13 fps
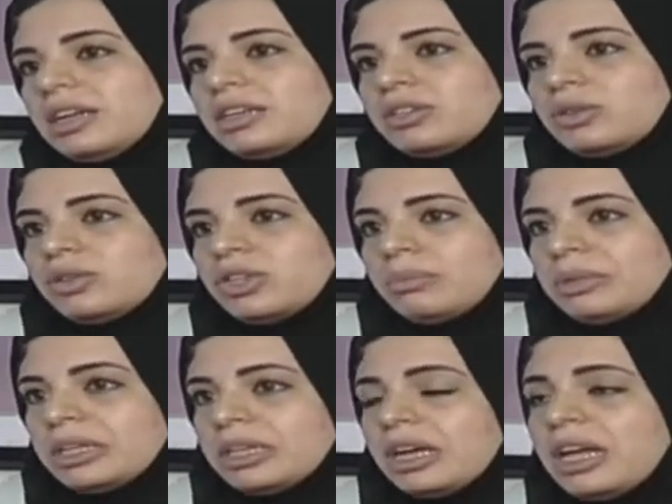على السوشيال
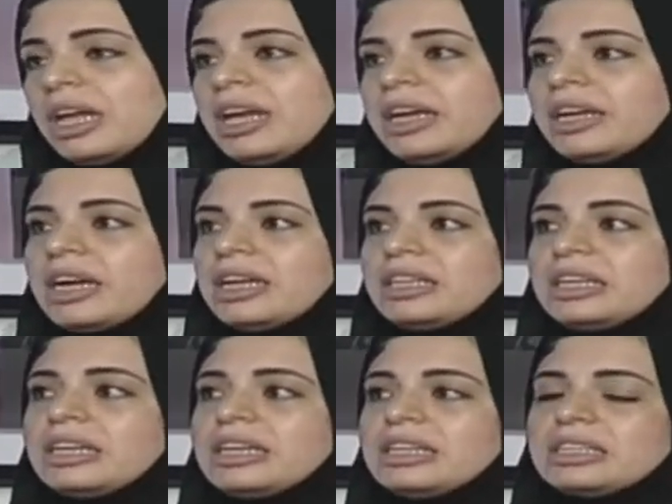ميديا
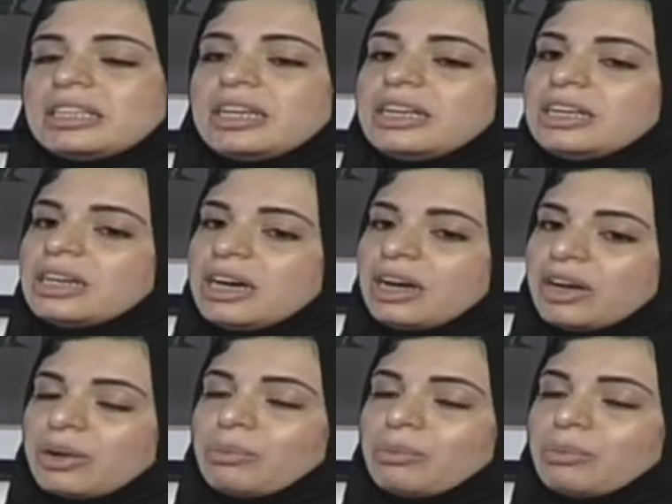يعني زي آه،